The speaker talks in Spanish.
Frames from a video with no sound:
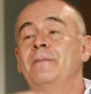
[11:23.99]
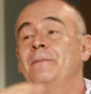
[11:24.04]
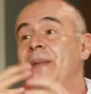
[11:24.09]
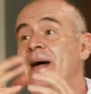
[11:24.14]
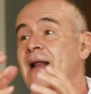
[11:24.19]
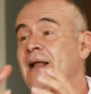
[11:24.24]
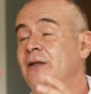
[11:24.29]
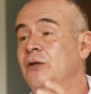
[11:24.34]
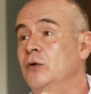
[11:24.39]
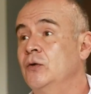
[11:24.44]

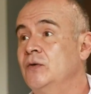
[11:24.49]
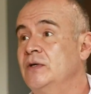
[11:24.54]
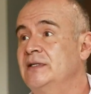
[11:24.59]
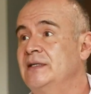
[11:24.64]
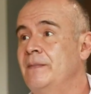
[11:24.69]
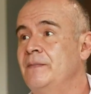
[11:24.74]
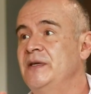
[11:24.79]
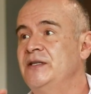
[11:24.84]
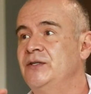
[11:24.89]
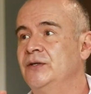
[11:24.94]
Para toda
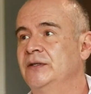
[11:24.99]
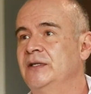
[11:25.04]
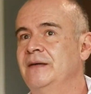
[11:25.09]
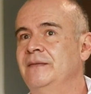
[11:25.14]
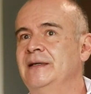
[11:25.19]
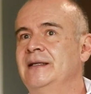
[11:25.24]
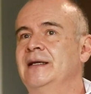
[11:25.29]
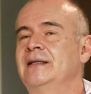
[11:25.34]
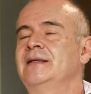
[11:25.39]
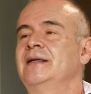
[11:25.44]
esa misión de
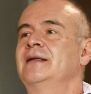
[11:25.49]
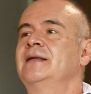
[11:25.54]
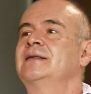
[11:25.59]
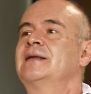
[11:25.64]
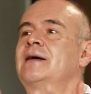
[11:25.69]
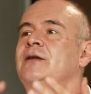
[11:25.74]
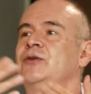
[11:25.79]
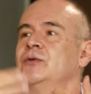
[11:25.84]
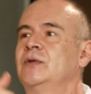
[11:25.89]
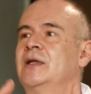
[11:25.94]
vida
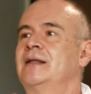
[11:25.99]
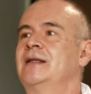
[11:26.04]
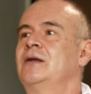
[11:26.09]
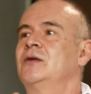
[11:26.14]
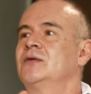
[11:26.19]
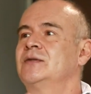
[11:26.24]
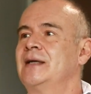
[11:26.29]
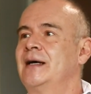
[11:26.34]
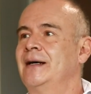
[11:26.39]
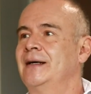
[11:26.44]
tienes ayuda de
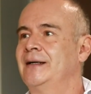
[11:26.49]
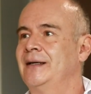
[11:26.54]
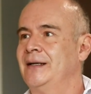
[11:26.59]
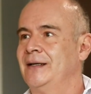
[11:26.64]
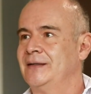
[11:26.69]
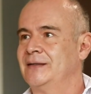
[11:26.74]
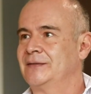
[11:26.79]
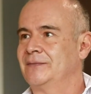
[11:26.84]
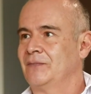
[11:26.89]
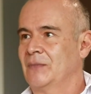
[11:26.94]
los
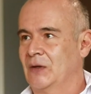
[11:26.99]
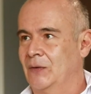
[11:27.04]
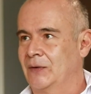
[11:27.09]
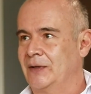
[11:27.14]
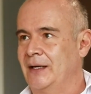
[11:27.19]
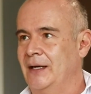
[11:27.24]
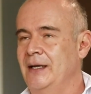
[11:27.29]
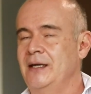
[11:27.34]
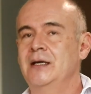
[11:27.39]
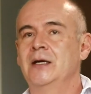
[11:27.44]
ángeles,
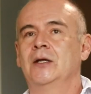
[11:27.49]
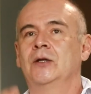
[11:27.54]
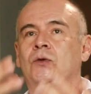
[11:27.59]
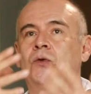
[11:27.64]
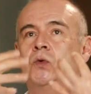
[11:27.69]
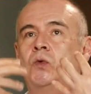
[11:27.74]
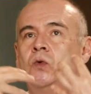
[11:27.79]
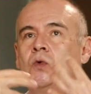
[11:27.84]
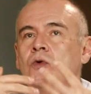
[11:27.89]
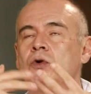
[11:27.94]
¿ok?
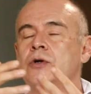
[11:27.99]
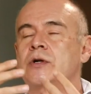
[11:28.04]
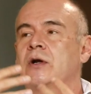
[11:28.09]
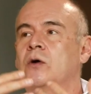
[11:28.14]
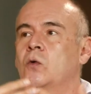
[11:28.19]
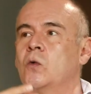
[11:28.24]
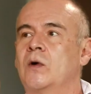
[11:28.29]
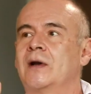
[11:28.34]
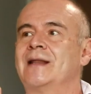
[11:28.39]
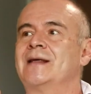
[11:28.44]
Tú no
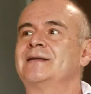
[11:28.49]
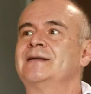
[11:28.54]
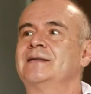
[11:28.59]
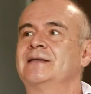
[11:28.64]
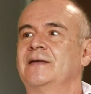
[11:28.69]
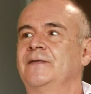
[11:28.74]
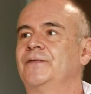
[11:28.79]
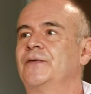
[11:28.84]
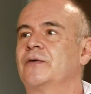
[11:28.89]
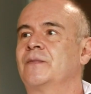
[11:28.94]
recuerdas
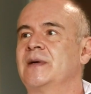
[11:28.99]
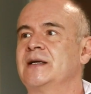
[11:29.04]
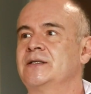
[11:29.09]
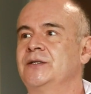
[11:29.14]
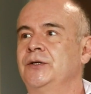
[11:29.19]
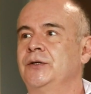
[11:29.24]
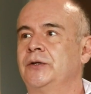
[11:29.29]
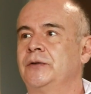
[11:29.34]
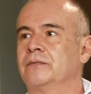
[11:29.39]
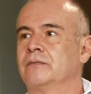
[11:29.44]
esa
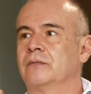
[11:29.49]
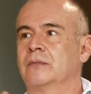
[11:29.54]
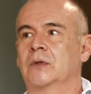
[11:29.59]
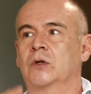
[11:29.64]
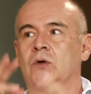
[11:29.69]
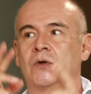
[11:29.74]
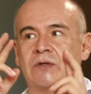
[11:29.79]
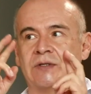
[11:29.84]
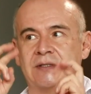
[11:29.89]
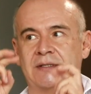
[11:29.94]
información
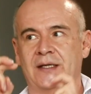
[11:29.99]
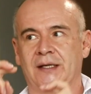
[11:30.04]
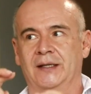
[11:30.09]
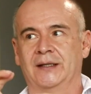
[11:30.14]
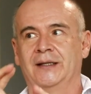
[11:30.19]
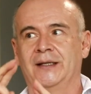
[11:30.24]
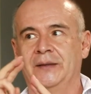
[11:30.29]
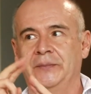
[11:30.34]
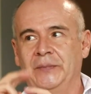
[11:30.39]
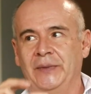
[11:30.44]

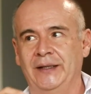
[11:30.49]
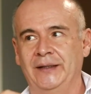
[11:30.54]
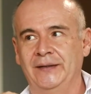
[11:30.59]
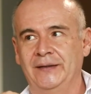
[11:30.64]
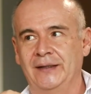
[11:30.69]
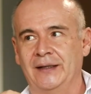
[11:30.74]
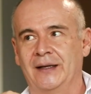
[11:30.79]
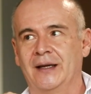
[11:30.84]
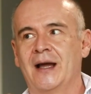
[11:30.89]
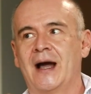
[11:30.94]

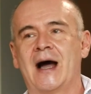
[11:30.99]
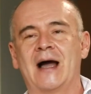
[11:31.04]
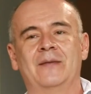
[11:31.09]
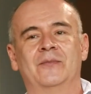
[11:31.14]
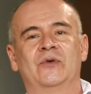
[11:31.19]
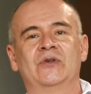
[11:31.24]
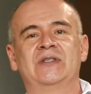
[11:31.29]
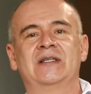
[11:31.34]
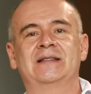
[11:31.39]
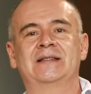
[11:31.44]
conscientemente. Hay
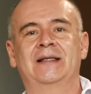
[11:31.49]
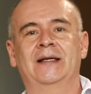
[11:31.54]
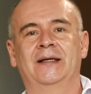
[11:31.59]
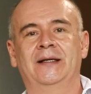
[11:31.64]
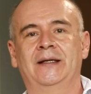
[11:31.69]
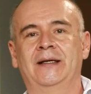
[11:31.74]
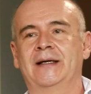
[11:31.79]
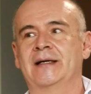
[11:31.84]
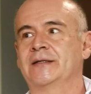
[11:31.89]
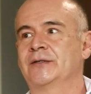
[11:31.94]
muchas
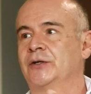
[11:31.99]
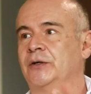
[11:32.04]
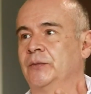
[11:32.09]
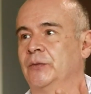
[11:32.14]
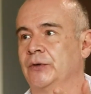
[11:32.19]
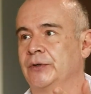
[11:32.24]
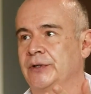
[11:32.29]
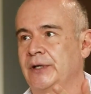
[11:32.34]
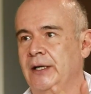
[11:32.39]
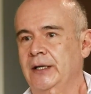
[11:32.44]
técnicas
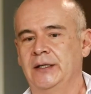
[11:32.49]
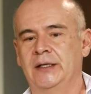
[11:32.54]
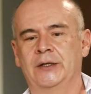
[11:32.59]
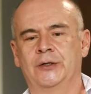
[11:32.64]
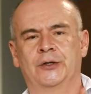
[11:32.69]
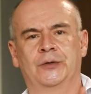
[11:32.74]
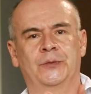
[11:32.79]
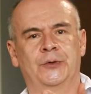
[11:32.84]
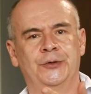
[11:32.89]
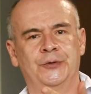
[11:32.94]
como Reiki,
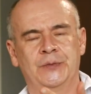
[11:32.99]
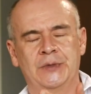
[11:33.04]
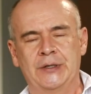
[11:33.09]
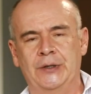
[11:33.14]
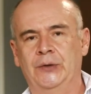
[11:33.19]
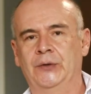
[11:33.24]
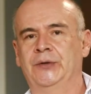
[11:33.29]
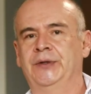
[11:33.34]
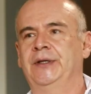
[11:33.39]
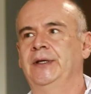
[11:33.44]
como
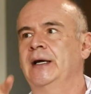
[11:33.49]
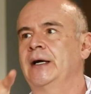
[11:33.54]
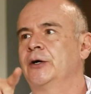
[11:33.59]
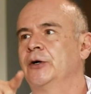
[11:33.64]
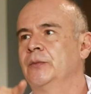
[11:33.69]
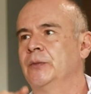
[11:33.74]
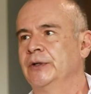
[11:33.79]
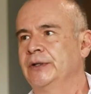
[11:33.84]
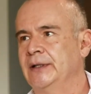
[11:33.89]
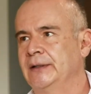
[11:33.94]
numerología,
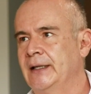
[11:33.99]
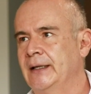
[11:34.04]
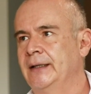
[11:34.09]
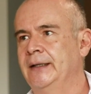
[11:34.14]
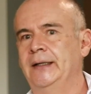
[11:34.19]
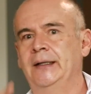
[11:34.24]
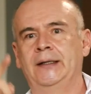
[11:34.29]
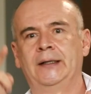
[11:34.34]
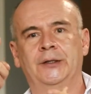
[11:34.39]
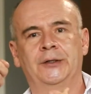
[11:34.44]
como Teta
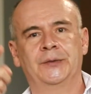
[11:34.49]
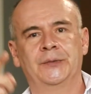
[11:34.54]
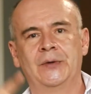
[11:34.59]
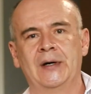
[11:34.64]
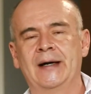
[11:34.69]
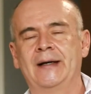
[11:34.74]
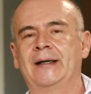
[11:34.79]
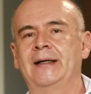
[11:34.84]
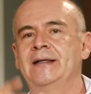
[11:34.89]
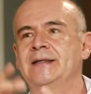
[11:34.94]
Healing,
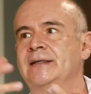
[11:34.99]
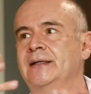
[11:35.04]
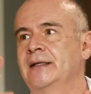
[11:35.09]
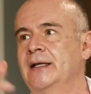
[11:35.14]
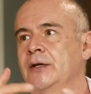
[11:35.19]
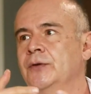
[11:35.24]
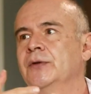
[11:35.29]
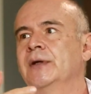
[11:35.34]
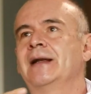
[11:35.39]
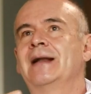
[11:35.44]
como ángeles que
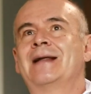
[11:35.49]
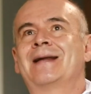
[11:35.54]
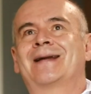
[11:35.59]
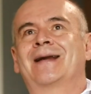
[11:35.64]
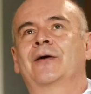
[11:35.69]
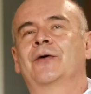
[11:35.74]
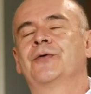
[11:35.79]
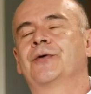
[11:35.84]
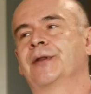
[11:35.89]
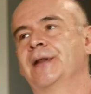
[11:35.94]
te ayudan a
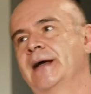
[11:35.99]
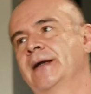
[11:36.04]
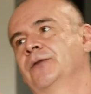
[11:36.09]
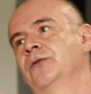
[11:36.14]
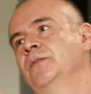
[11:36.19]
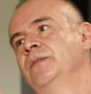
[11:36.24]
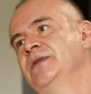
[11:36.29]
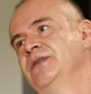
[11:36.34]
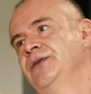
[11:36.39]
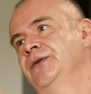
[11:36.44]
recordar
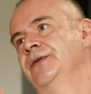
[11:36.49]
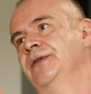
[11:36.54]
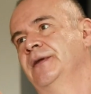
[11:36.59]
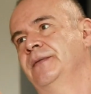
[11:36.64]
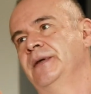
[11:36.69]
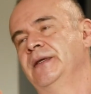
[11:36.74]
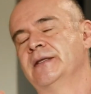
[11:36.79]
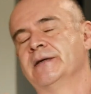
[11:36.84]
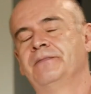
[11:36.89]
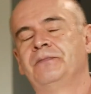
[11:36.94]
tu misión
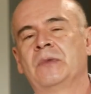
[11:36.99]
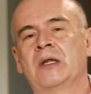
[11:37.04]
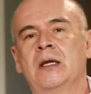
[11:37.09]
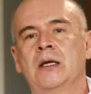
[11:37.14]
de vida.